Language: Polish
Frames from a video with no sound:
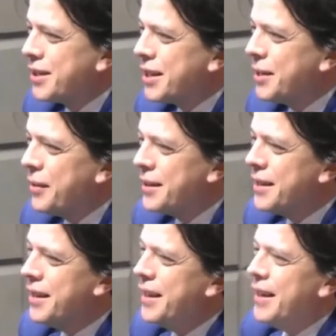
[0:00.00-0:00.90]
oczekiwać.
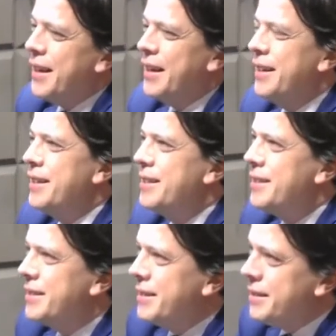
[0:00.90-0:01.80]
E,
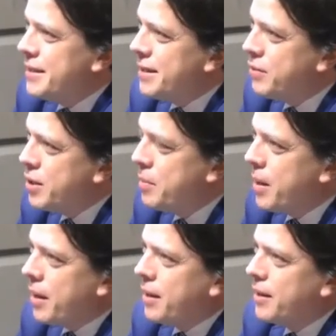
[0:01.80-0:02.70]
zawsze
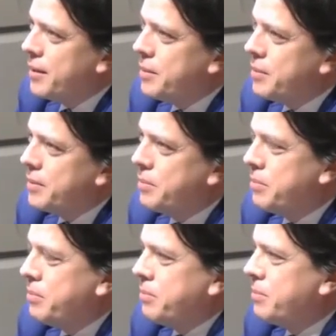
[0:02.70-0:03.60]
trzeba
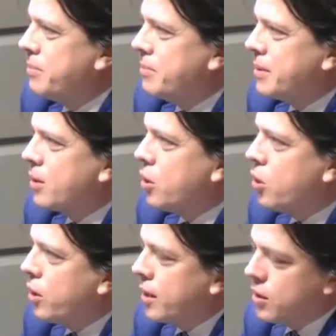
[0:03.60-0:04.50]
e,
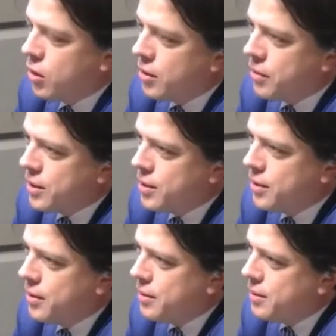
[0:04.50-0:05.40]
korek dokonywać.
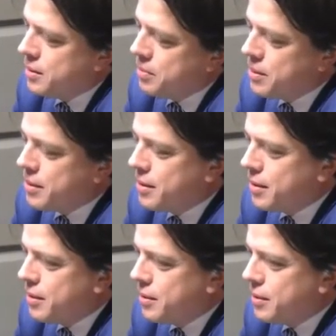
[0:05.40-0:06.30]

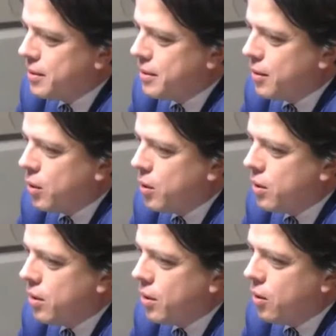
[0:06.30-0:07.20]
W gabinecie
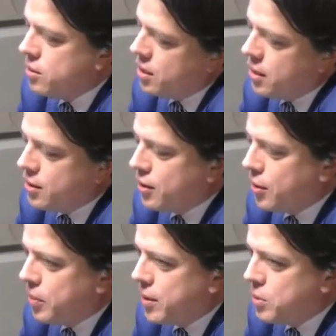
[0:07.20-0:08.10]
cieni. Oceniać,
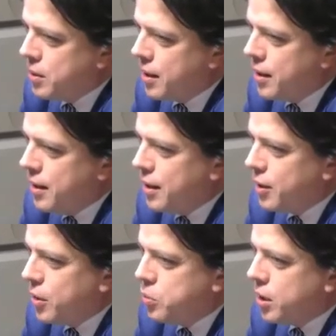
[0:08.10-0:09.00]
kto pracuje no
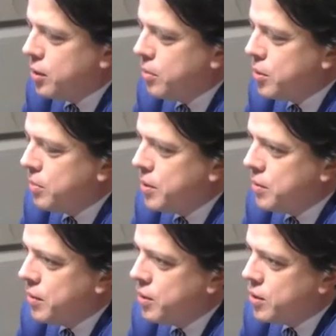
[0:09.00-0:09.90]
coraz, dobrze, kto coraz może
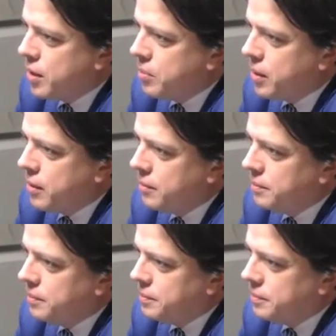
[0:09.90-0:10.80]
mniej te cienie widać, bo
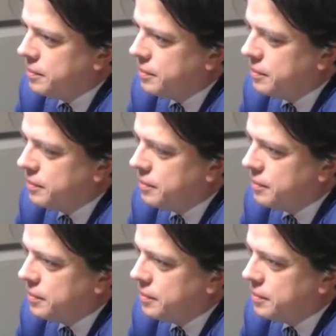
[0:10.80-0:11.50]
jakby prąd